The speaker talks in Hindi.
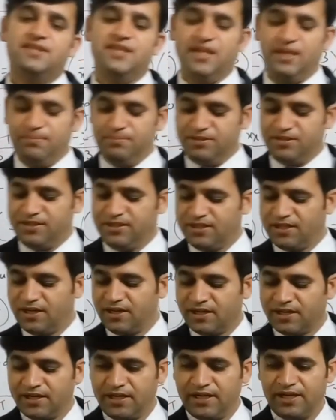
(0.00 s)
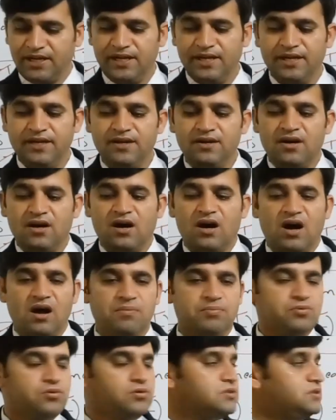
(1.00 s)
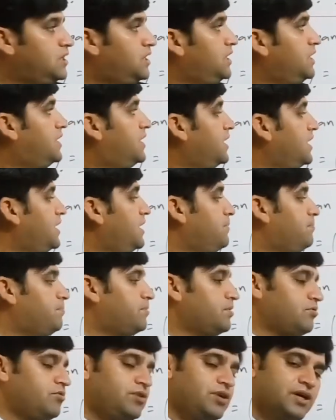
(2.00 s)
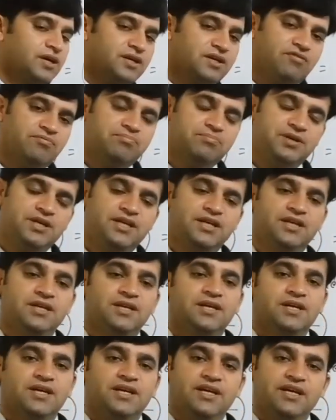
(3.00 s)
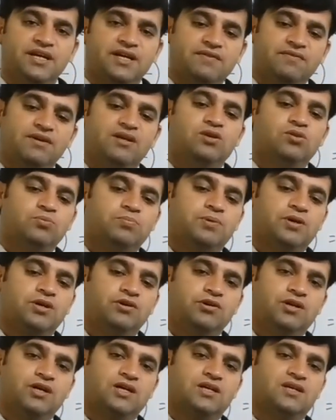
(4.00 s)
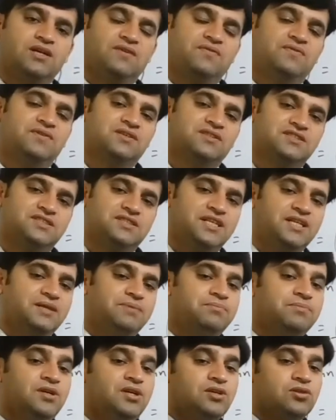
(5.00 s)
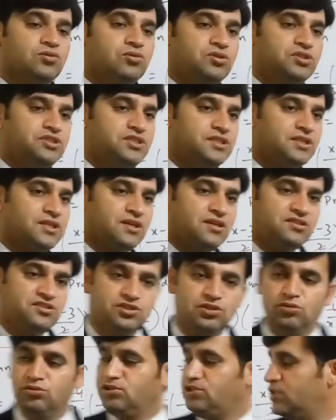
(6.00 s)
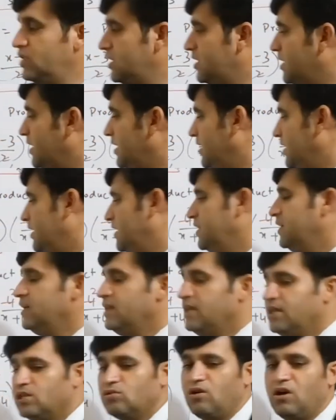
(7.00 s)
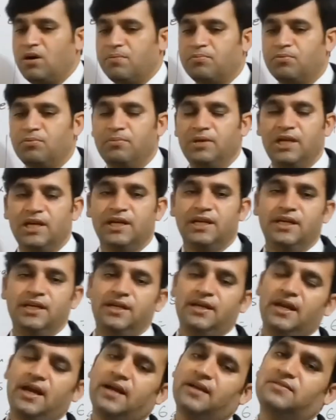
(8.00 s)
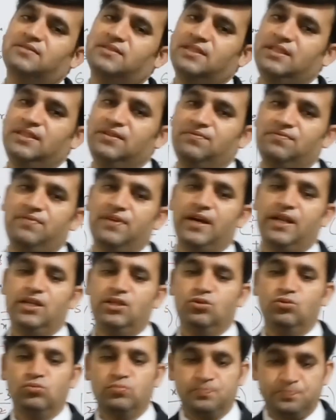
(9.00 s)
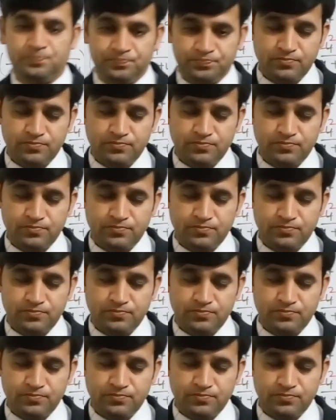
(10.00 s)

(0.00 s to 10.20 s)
सेम इसी तरह के हैं आप क्वेश्चन लिखेंगे प्रोडक्ट ऑफ मीन इक्वल टू प्रोडक्ट ऑफ एक्सट्रीम तो इसी तरह सोल्यूशन करेंगे तो आपको मिलेगी एक्स की वैल्यू